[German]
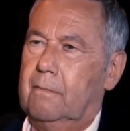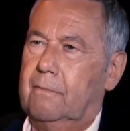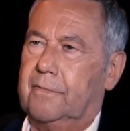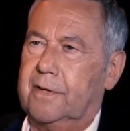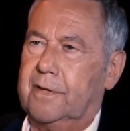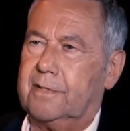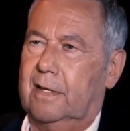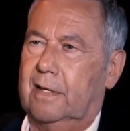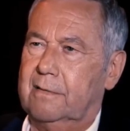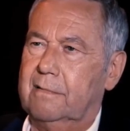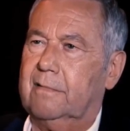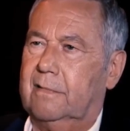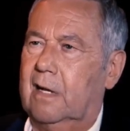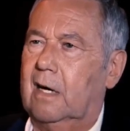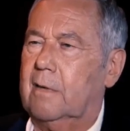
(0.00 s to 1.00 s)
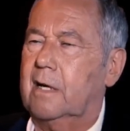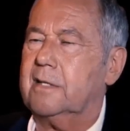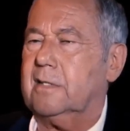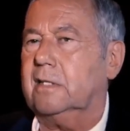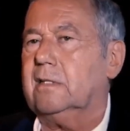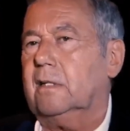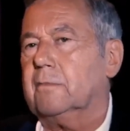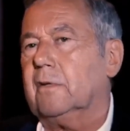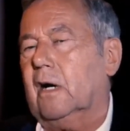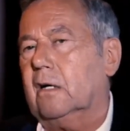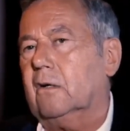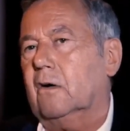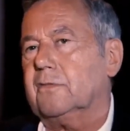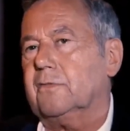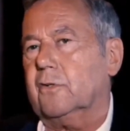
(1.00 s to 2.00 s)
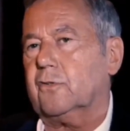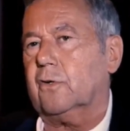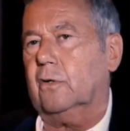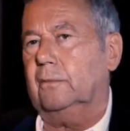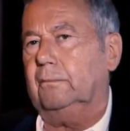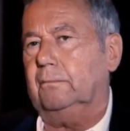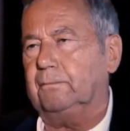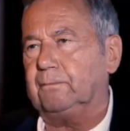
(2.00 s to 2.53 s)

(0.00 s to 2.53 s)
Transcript: die ist dann damals in dem Krankenhaus verstorben.